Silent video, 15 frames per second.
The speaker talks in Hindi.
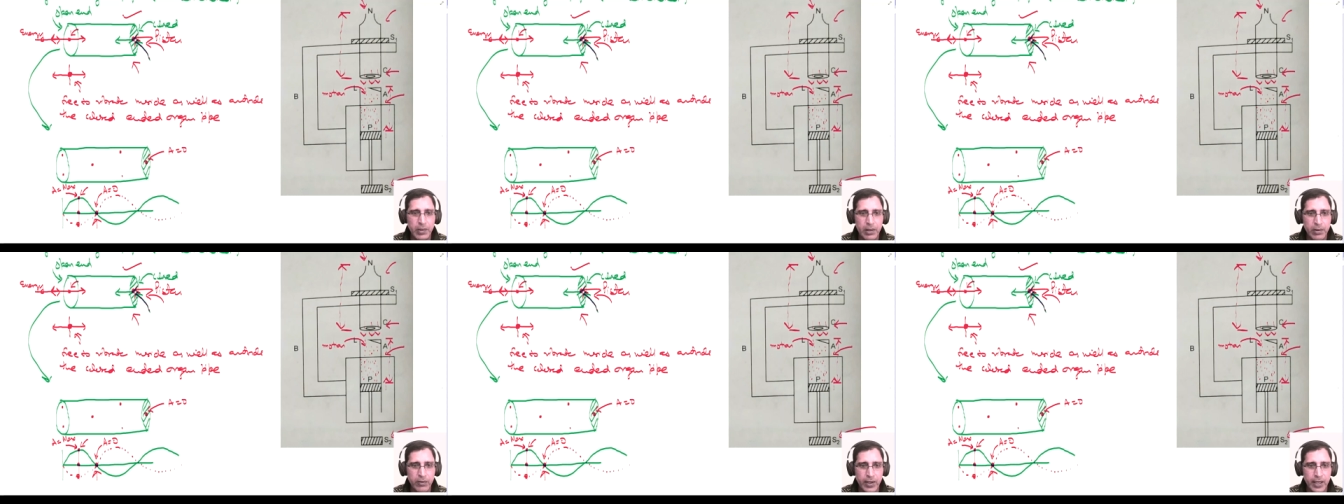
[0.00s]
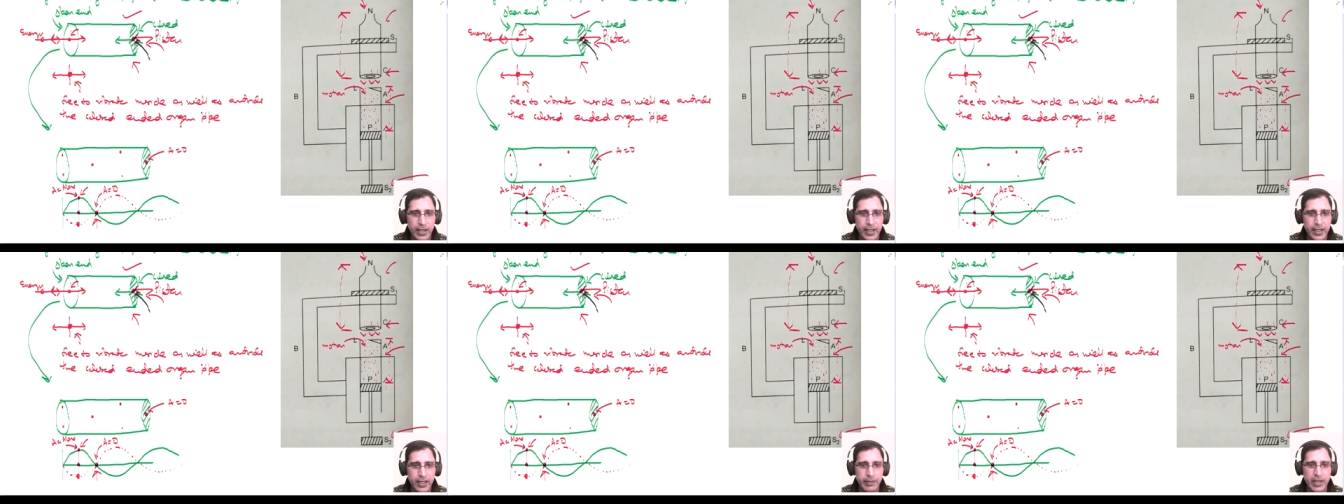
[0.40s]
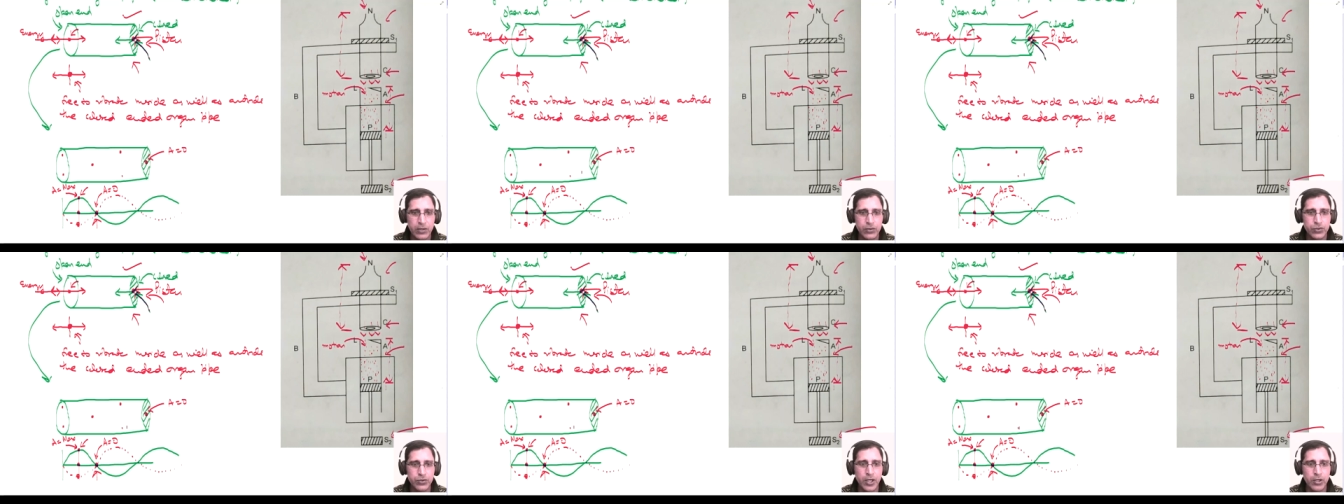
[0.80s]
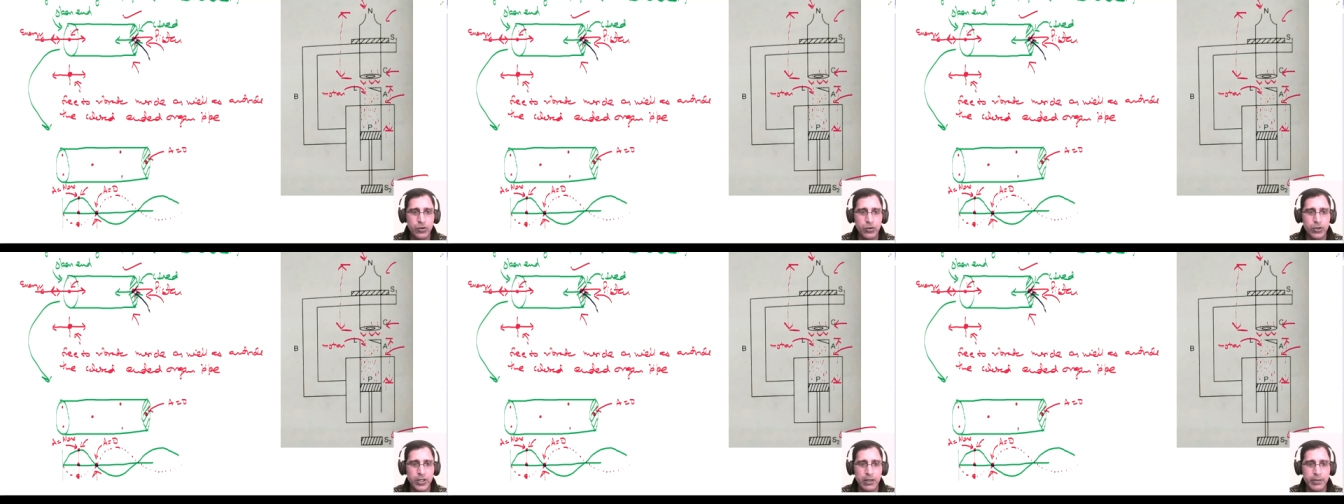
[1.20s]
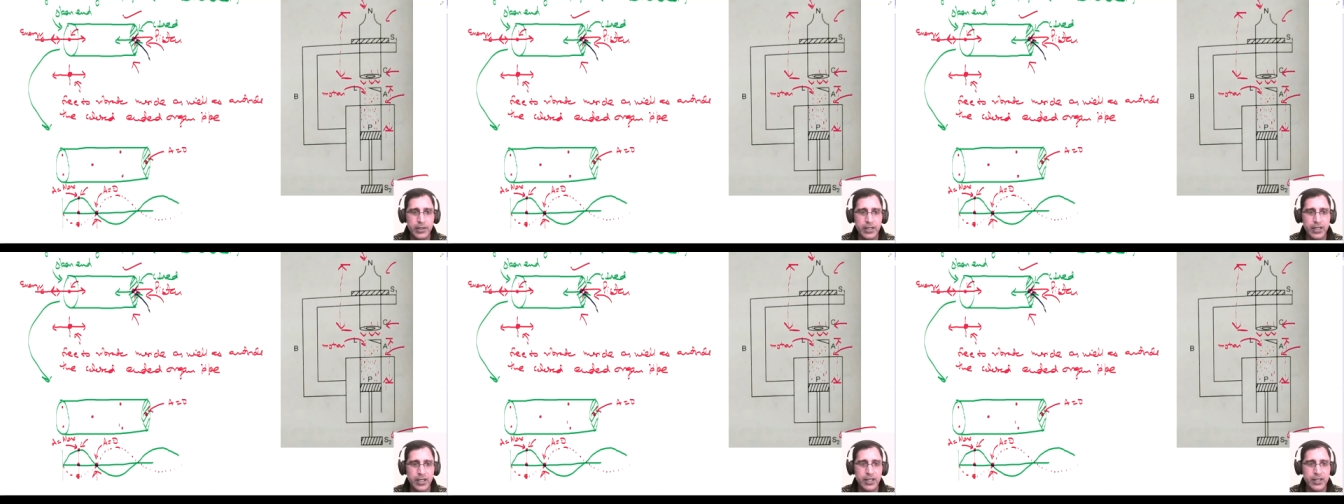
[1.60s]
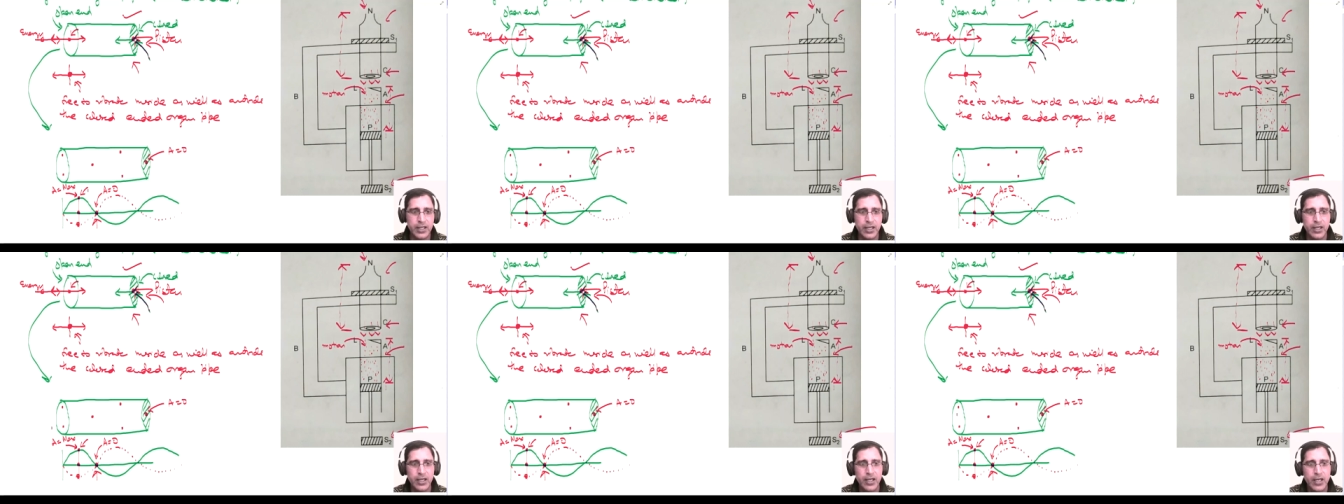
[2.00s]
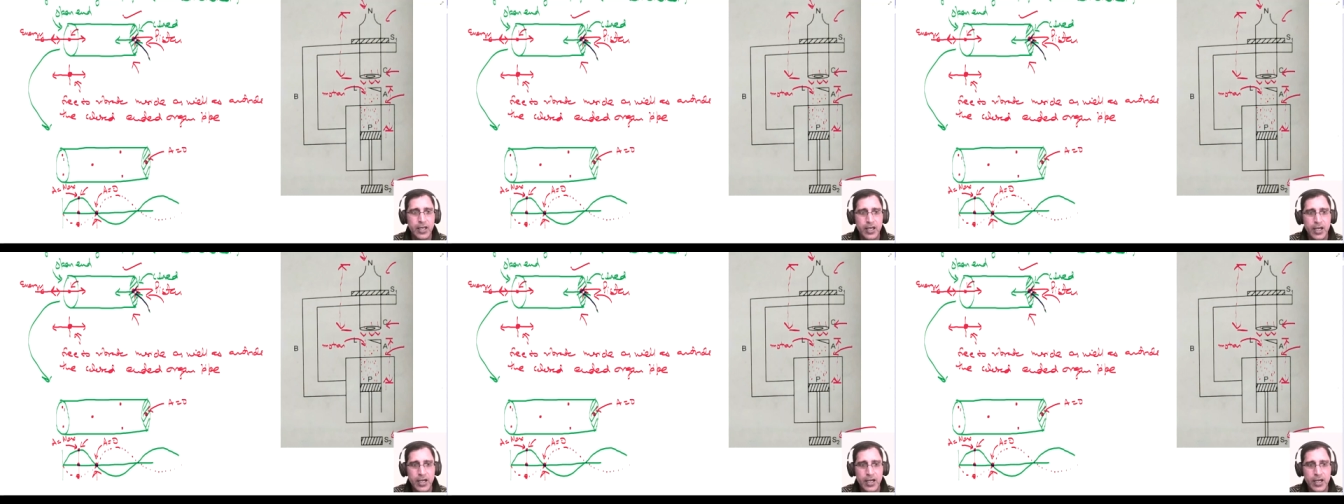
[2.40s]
फिर मिनिमम वाला आएगा मैंने उस डॉट को यहां पर दिखा दिया